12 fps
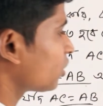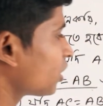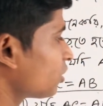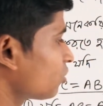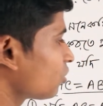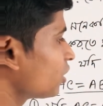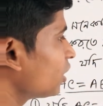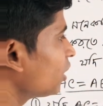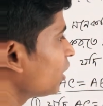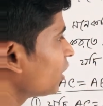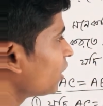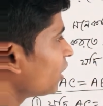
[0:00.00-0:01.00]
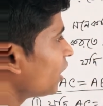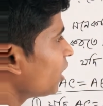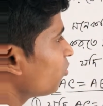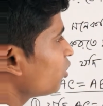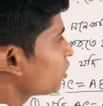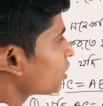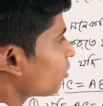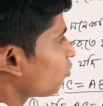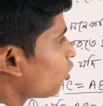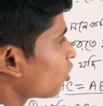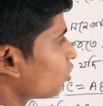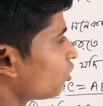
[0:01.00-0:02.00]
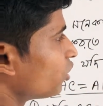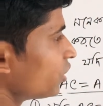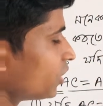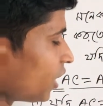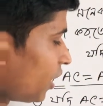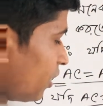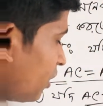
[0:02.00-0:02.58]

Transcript: অর্থাৎ যদি এ বিটা বড় হয়ে যায়